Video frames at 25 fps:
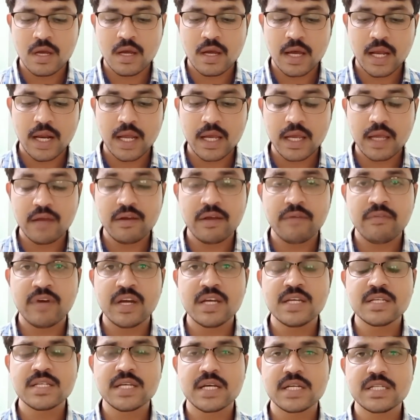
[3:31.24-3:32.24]
అలాగే
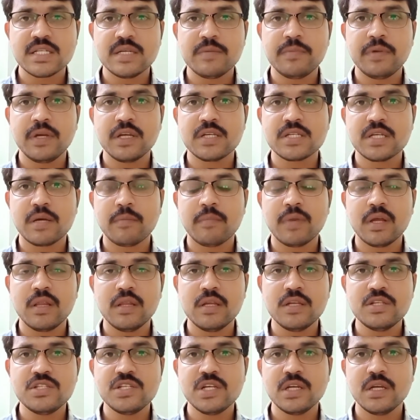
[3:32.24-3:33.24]
వైఎస్ఆర్సీపీకి
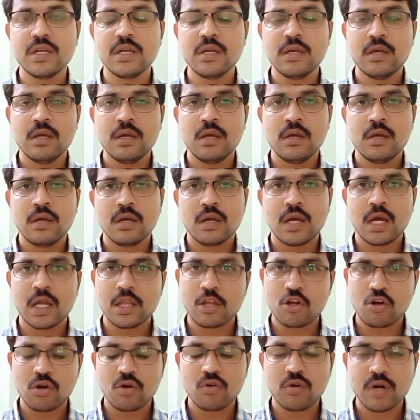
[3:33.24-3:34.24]
సంబంధించి
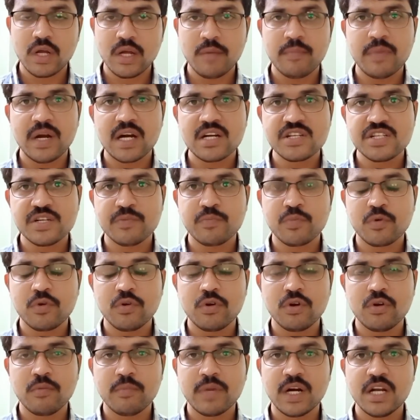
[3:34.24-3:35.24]
గతంలో కూడా ఈ మాట
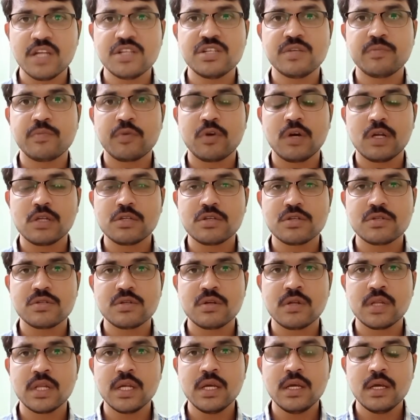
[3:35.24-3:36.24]
చెప్పుకున్నాం మళ్ళీ చెప్పుకోవాల్సి
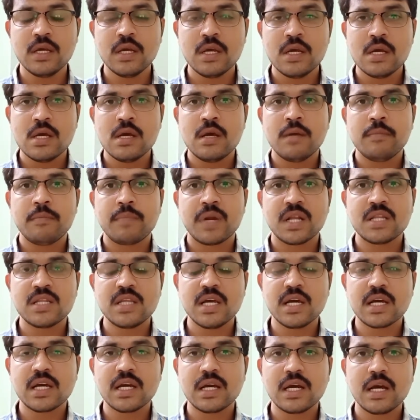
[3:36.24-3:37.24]
వస్తుంది
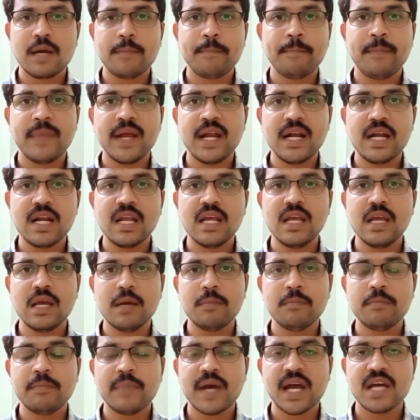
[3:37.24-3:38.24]
ప్రత్యేకంగా
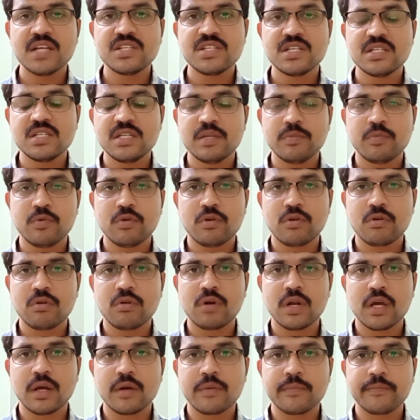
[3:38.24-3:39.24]
పేటీఎం బ్యాచ్ అని చెప్పి ఒకటి
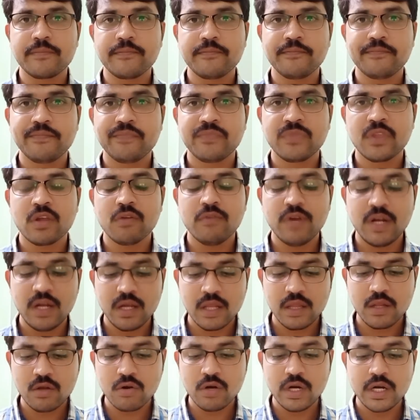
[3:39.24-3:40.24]
ఉంటారు
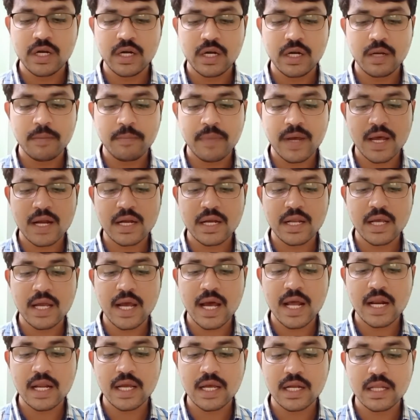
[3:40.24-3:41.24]
వీళ్ళందరూ ఏంటంటే పార్టీ
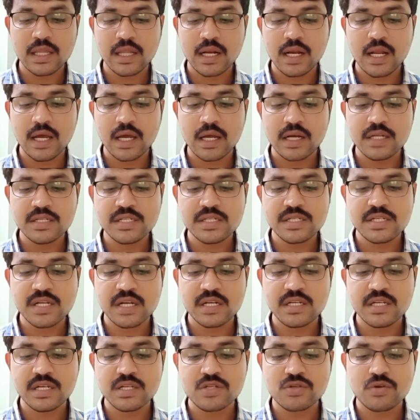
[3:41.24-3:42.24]
లాగా
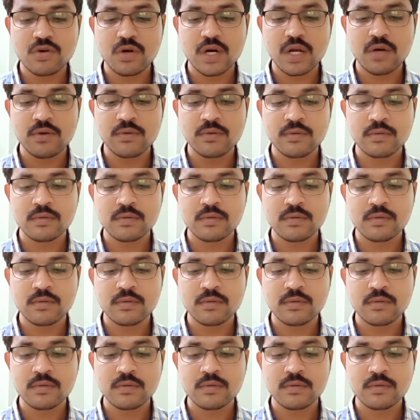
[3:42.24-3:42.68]
రిజిస్టర్ చేసుకోవడం